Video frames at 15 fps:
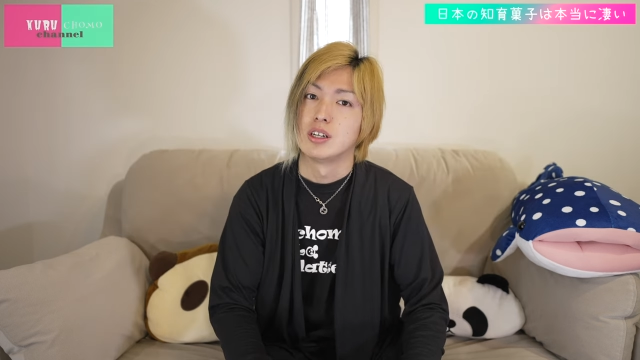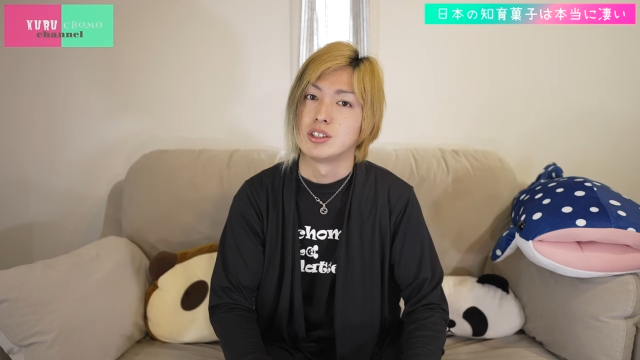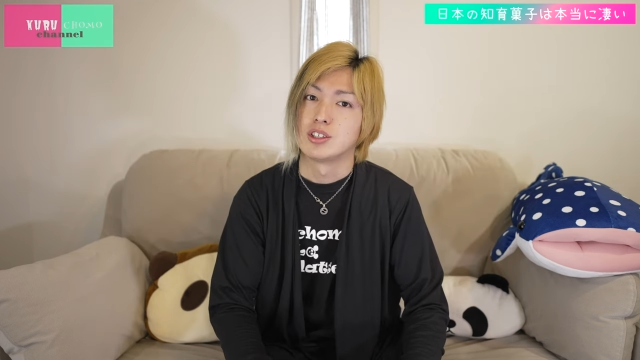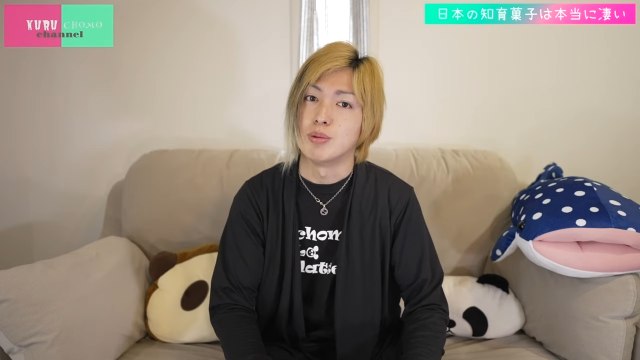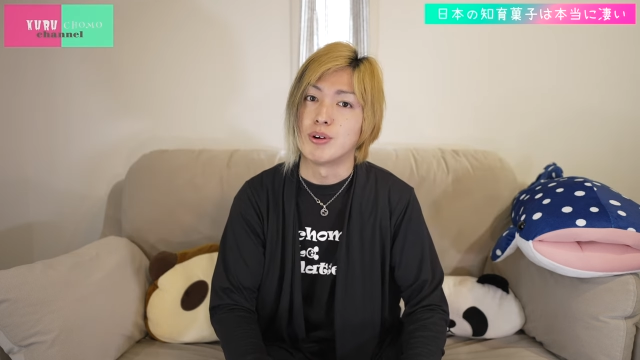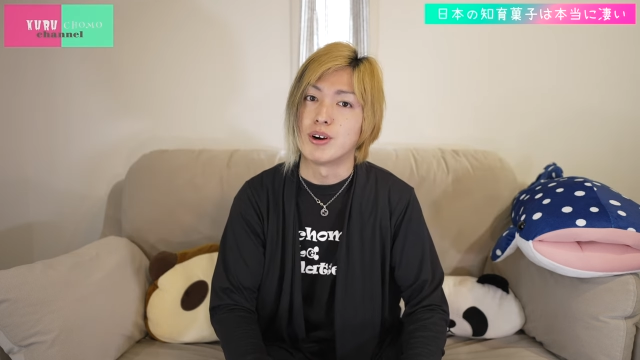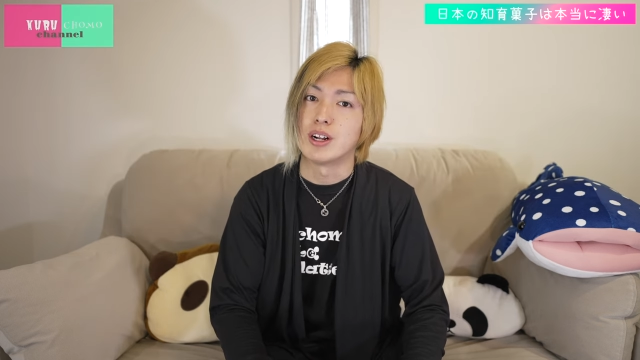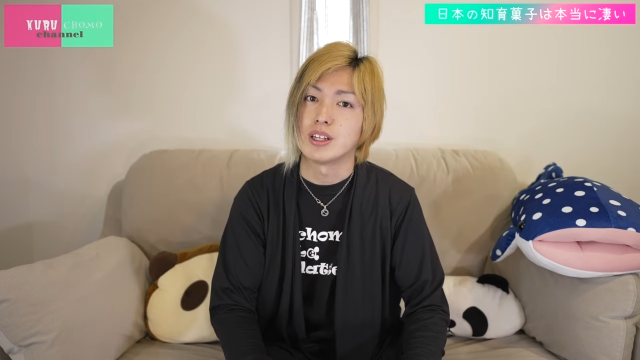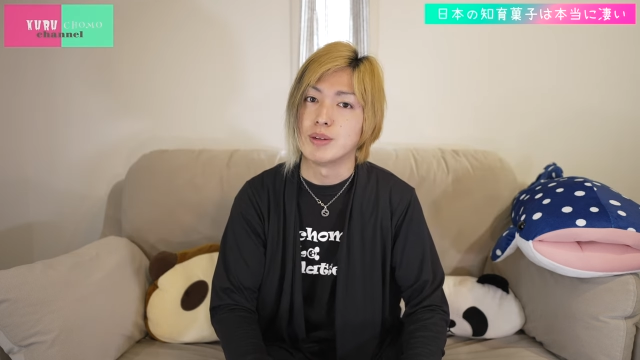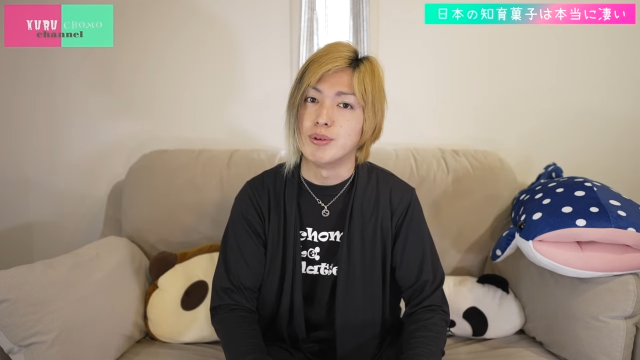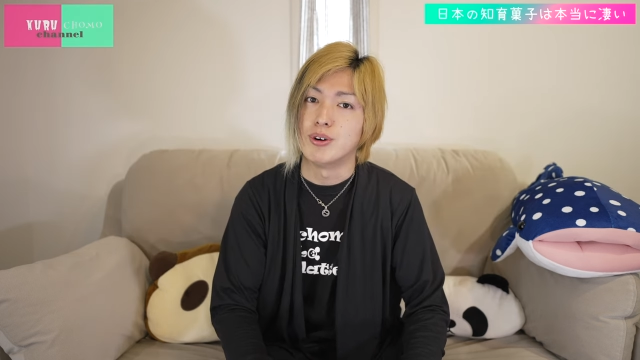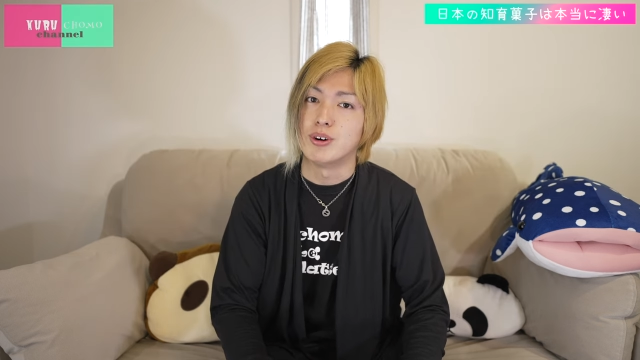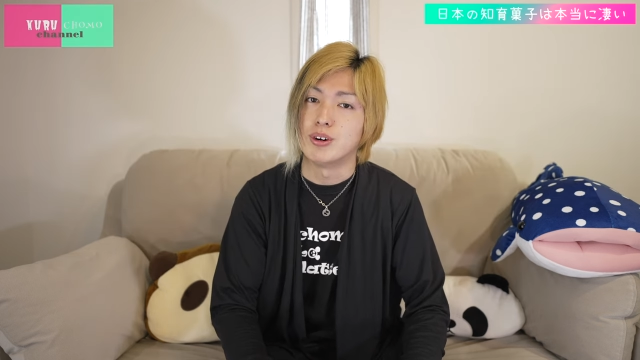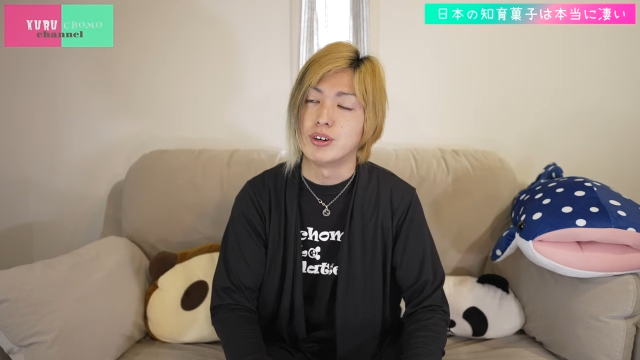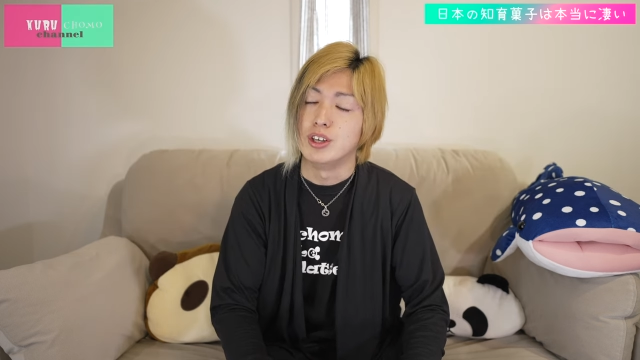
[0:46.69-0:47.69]
チョモラーテ
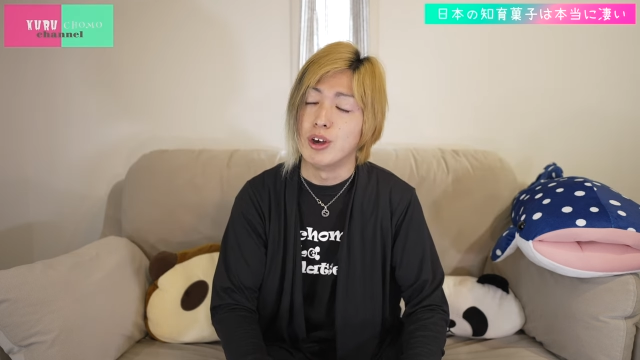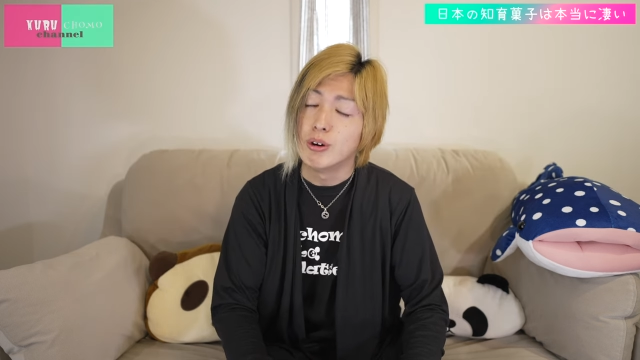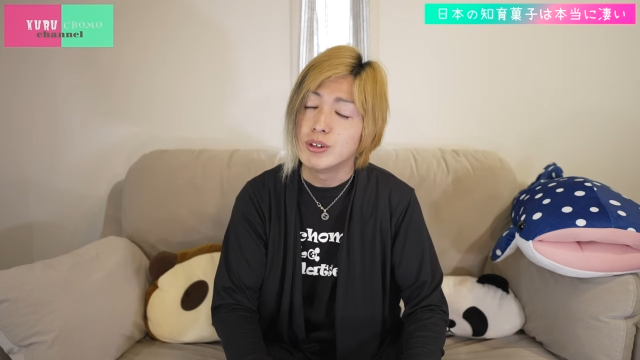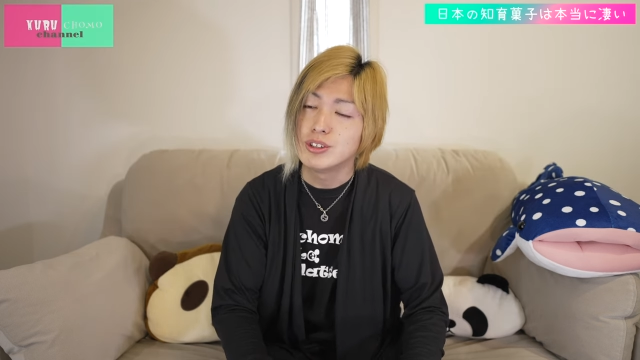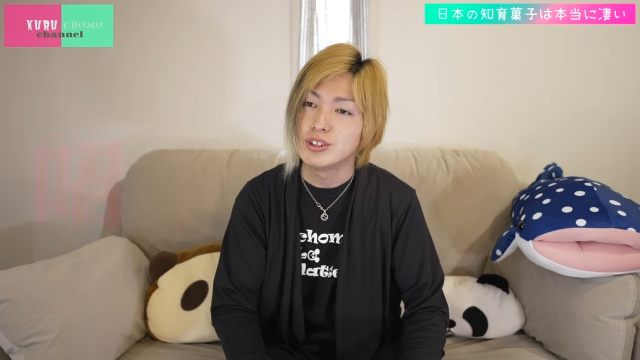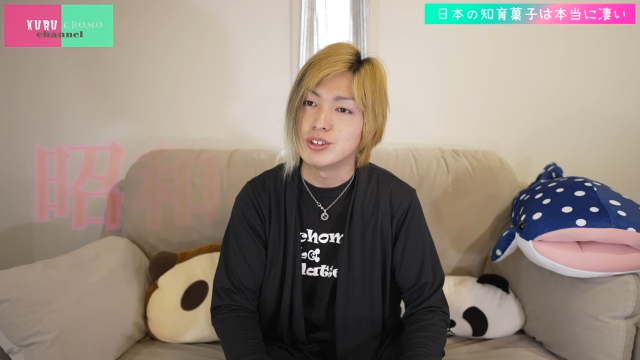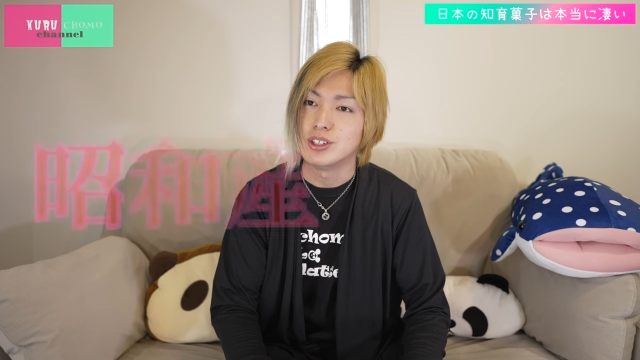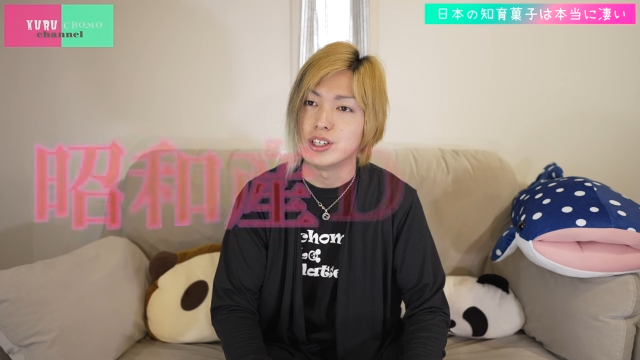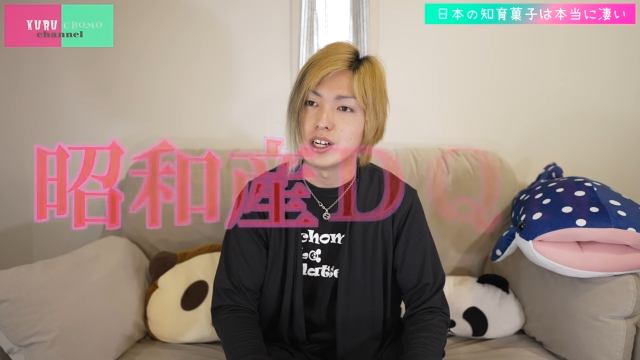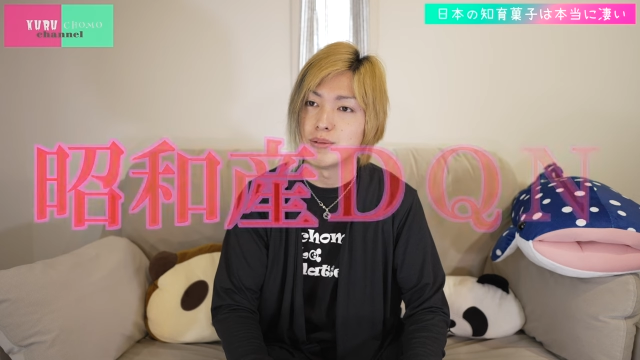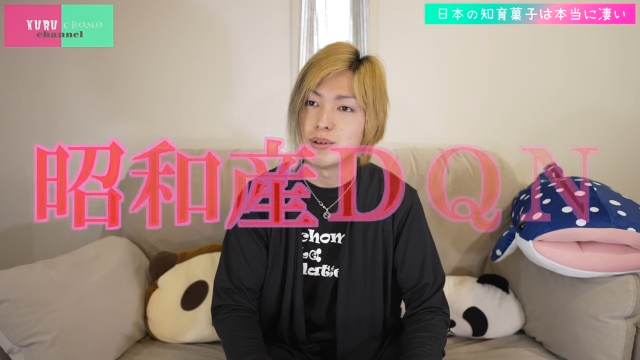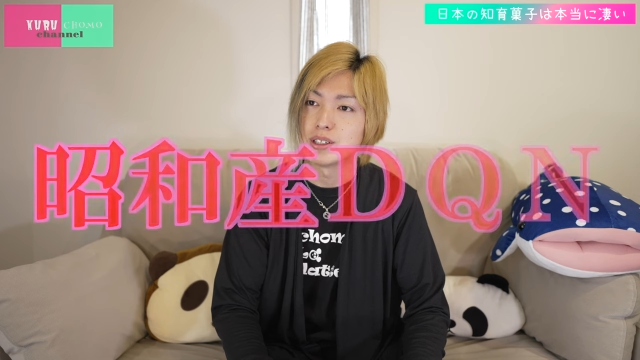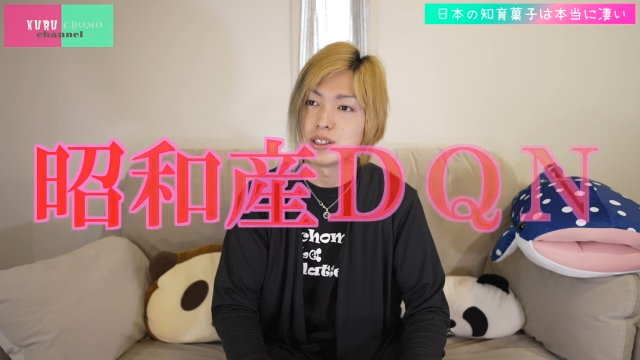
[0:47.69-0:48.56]
もよんじゅうになりま